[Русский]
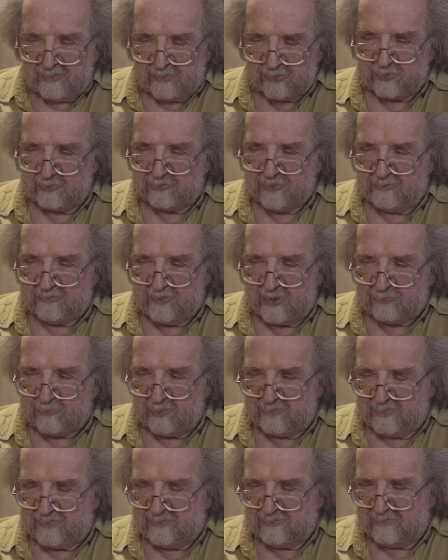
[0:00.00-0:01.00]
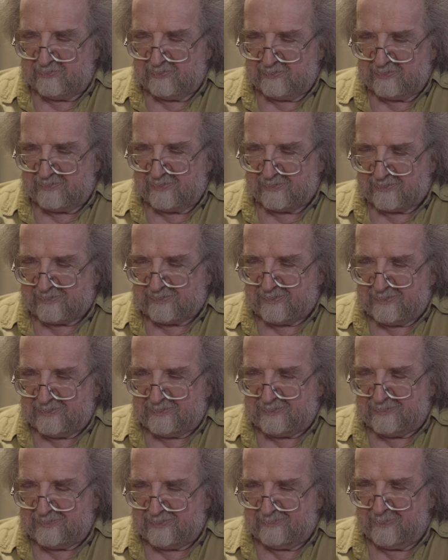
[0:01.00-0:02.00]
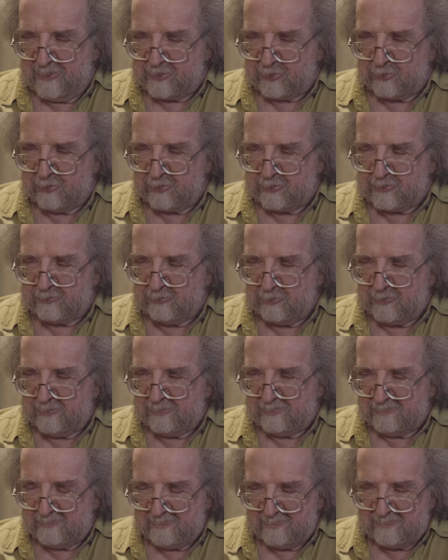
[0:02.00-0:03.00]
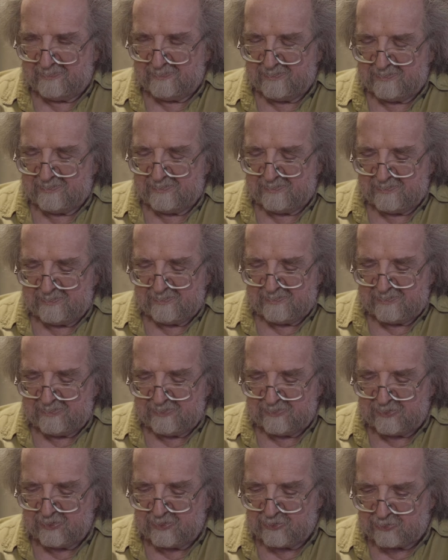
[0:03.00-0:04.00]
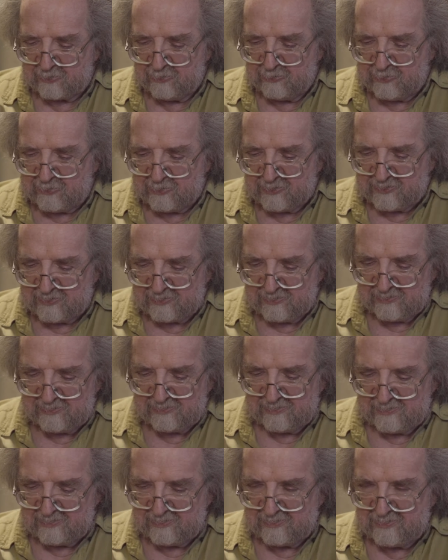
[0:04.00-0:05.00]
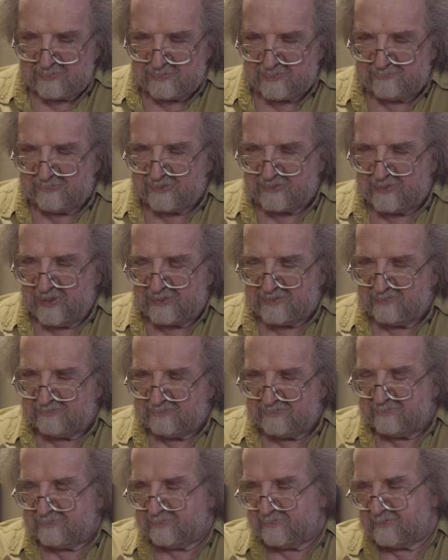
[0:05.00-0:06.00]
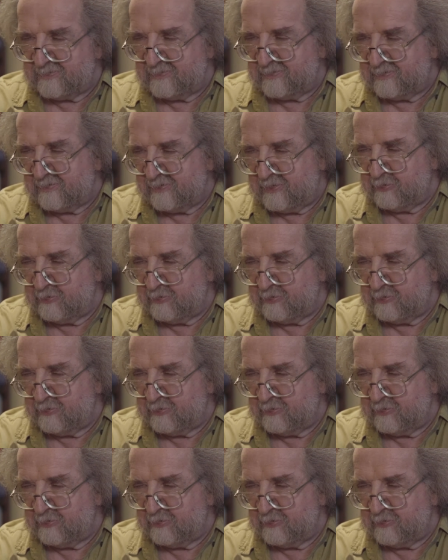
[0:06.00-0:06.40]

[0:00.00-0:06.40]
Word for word: журнал, который, так сказать, небольшой слой э, интересующихся э, самоздатом э,